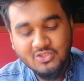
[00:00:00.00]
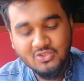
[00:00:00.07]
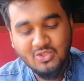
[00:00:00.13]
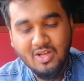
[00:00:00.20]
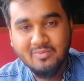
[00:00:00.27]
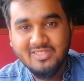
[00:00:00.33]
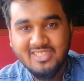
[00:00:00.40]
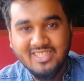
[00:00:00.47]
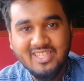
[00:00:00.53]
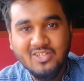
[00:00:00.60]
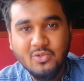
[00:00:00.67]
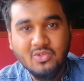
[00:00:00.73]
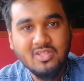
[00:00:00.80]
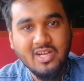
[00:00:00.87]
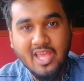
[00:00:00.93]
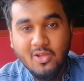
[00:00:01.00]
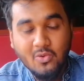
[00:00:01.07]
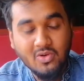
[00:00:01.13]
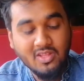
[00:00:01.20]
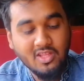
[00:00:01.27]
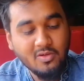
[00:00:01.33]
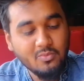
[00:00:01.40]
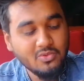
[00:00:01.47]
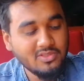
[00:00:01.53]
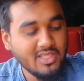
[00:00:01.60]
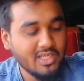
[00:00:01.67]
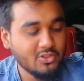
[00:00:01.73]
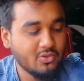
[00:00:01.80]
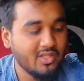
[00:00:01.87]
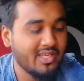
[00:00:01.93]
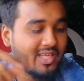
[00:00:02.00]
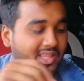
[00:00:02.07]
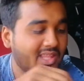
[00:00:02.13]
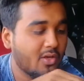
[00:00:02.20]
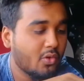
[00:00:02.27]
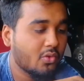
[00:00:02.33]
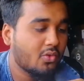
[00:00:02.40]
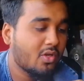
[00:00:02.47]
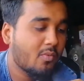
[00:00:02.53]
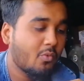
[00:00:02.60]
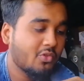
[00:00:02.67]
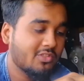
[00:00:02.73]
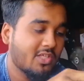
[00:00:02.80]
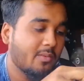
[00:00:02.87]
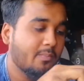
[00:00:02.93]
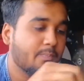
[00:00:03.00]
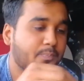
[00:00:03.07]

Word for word: সো আমি সেটা একটু ট্রাই করে দেখবো যে আসলে খেতে কতটা মজা